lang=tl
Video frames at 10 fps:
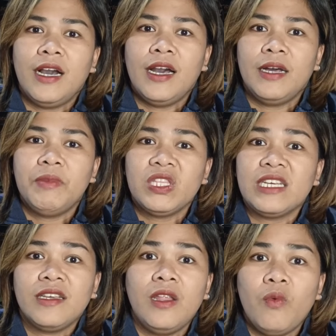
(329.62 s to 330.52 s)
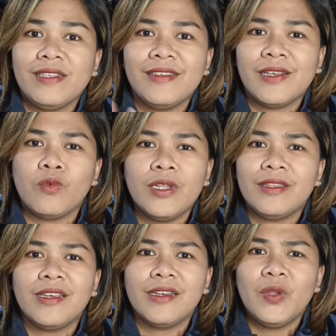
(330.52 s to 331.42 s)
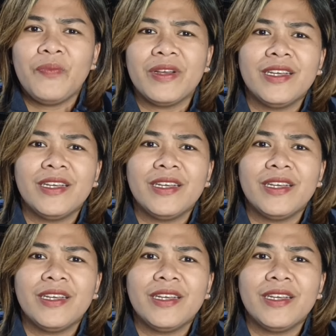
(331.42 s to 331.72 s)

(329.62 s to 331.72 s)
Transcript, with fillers: uh, ah, ba, tigagalawa sa isa kulay, tigagalawa.